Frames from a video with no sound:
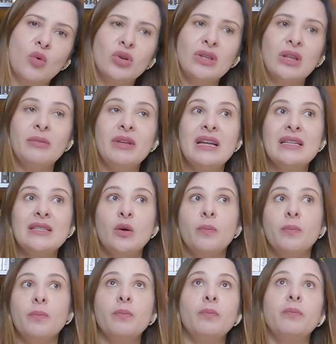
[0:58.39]

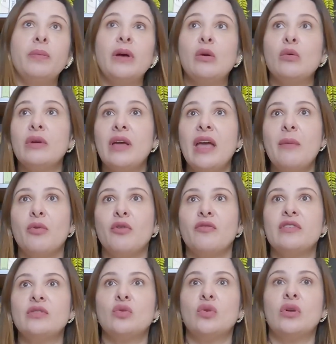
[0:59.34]
Contaminação pelo que,
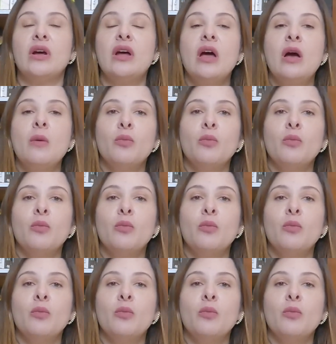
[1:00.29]
professora?